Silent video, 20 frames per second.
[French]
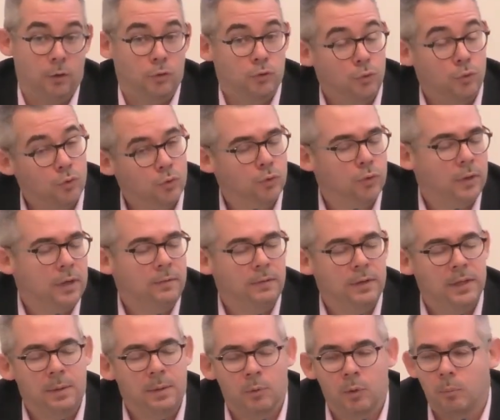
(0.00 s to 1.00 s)
Ce ne sont
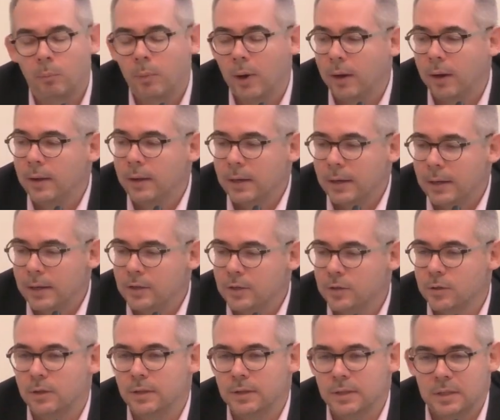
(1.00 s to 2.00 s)
évidemment pas les
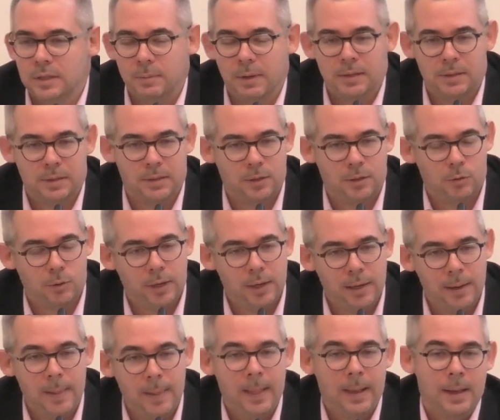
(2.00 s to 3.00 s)
seuls espaces naturels,